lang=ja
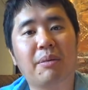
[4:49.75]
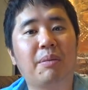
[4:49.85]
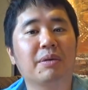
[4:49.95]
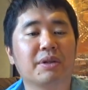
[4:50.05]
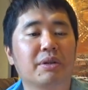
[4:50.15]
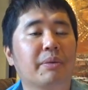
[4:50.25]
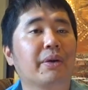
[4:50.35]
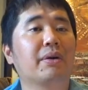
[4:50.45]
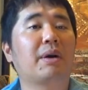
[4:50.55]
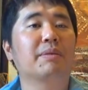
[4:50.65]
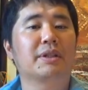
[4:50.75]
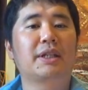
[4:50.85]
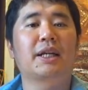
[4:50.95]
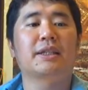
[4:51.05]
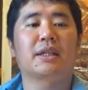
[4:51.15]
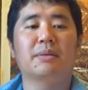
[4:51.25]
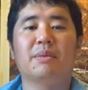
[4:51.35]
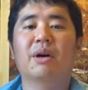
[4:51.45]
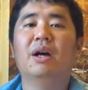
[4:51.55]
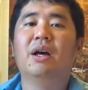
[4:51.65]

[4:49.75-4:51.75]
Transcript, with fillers: 思う人もいるかもしれないんですけども、